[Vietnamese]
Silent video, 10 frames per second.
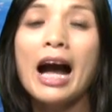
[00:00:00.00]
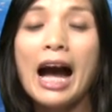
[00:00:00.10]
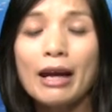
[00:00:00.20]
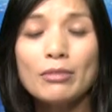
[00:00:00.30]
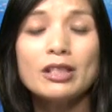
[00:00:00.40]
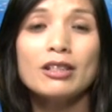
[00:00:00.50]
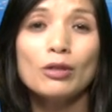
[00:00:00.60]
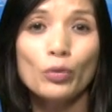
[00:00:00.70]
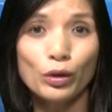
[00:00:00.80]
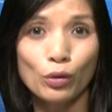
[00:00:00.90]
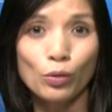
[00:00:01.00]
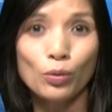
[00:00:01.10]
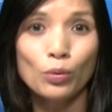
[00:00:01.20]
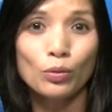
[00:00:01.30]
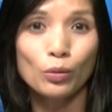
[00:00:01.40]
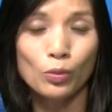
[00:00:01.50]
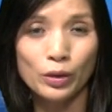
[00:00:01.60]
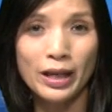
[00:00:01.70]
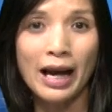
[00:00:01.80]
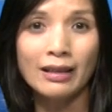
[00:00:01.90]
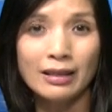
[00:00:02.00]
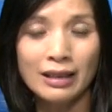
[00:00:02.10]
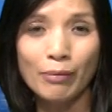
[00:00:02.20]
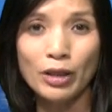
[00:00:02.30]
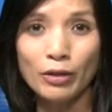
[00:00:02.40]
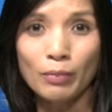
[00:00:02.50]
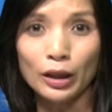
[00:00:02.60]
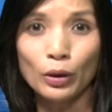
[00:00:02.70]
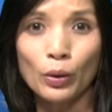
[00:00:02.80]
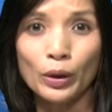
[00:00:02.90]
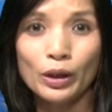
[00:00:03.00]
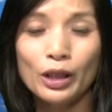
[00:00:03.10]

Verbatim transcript: 29 nguyên thủ quốc gia đến tham dự mà thôi